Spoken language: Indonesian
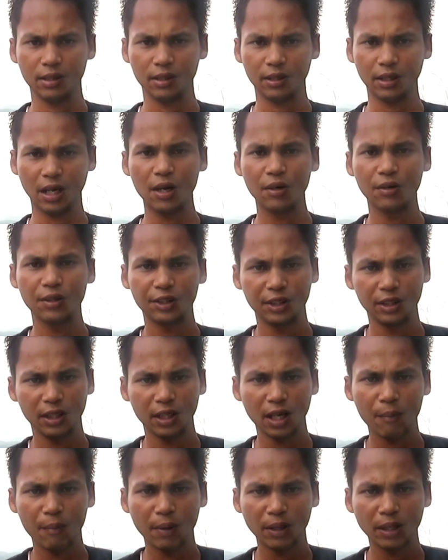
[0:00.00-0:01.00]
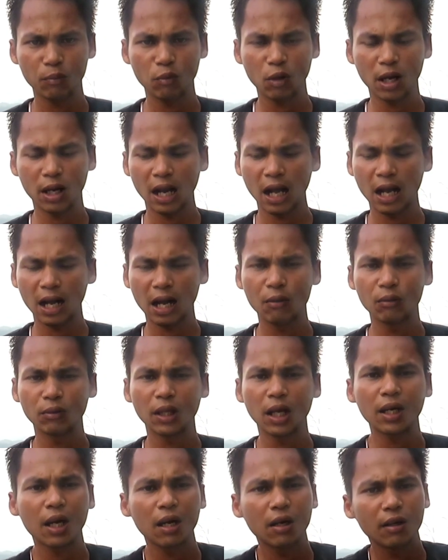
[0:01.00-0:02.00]
Kalau di sini namanya buah nangka
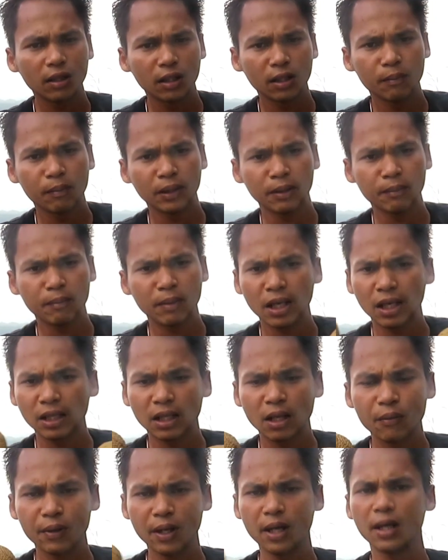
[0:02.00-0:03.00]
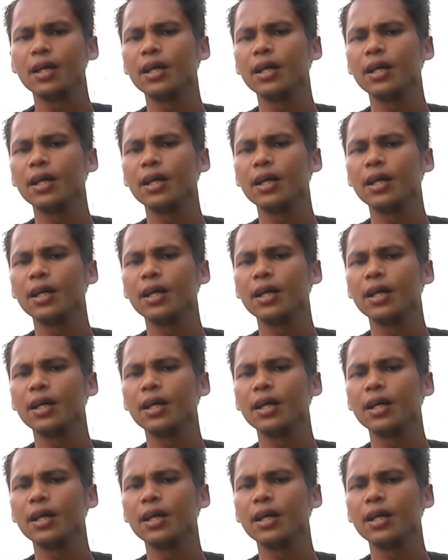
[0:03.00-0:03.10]
hutan, kalau teman tempat teman nggak tahu ya.